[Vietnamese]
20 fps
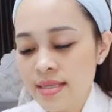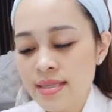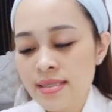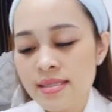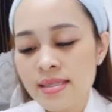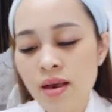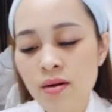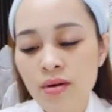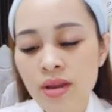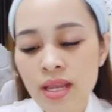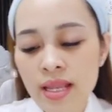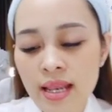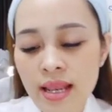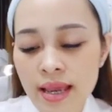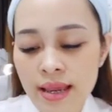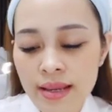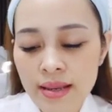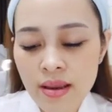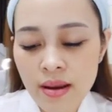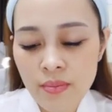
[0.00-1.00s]
sau khi
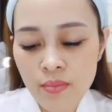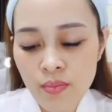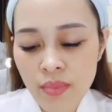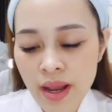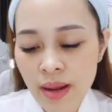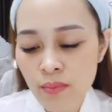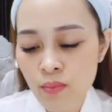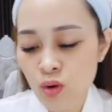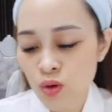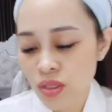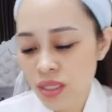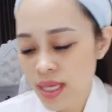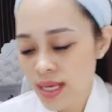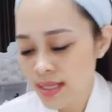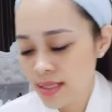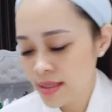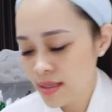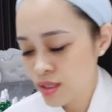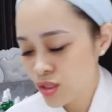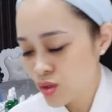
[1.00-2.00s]
lấy được bằng một thìa
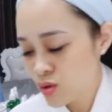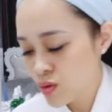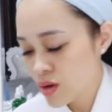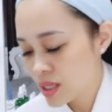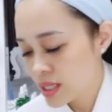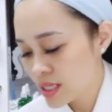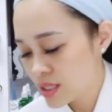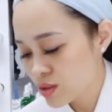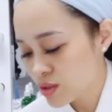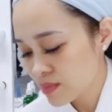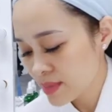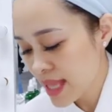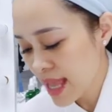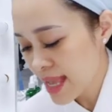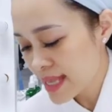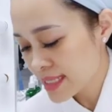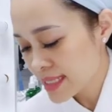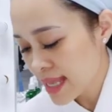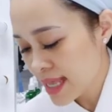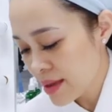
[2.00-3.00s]
sữa chua thì chúng
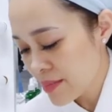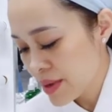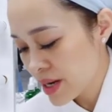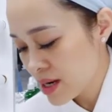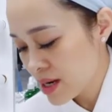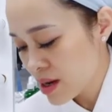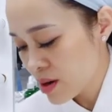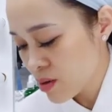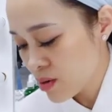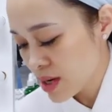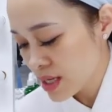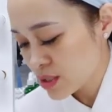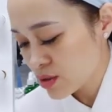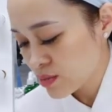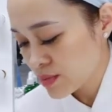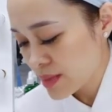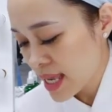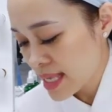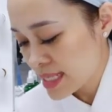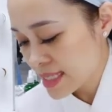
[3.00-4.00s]
ta sẽ bắt đầu là
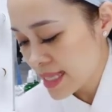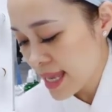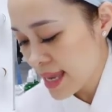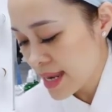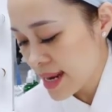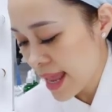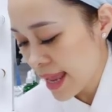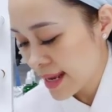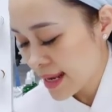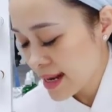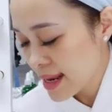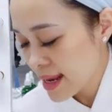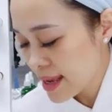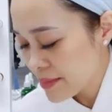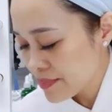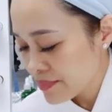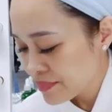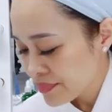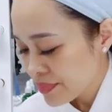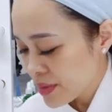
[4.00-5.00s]
chúng ta sẽ đánh lên
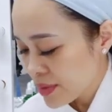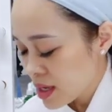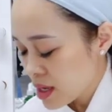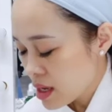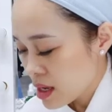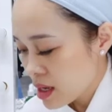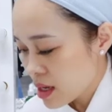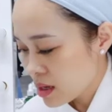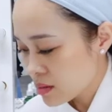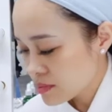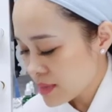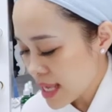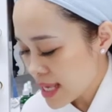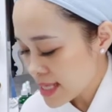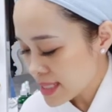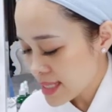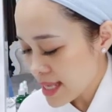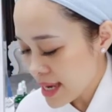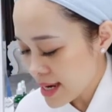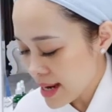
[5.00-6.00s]
ờ, chúng ta
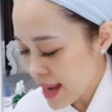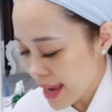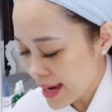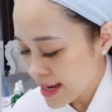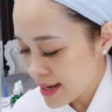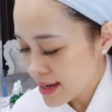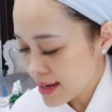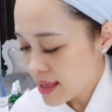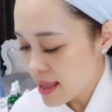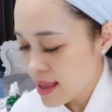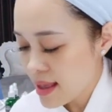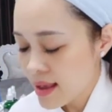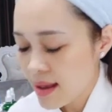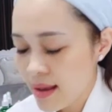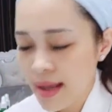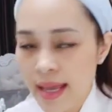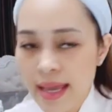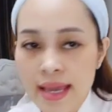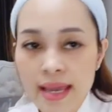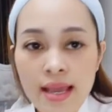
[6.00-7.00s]
sẽ đánh à,
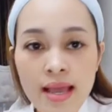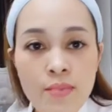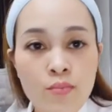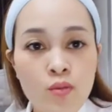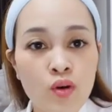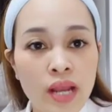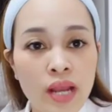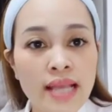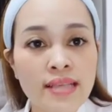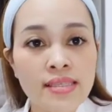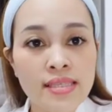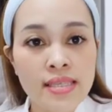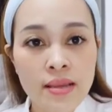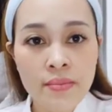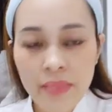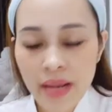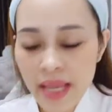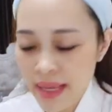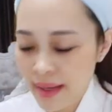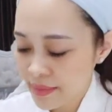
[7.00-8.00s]
cái à, bột enzyme
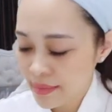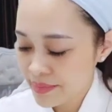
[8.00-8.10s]
lên